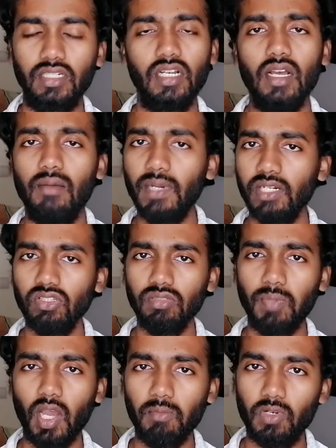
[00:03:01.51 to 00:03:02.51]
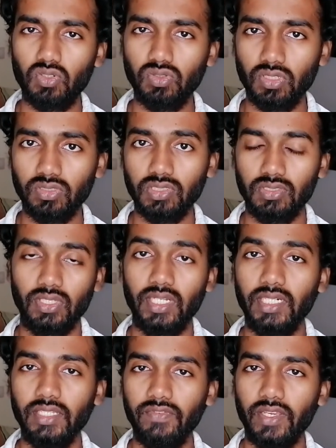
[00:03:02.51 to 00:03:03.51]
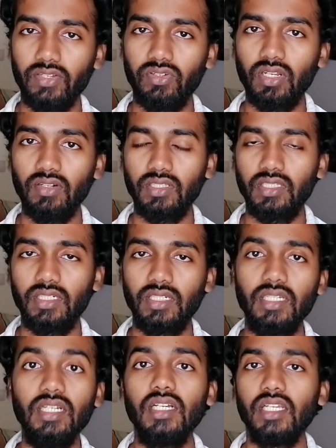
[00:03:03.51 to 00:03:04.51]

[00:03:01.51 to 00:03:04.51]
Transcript: இருக்குது பட் வந்து பார்ப்போம் டூ தௌசண்ட் தேர்ட்டி ஃபைவ்க்குள்ளே வந்துட்டு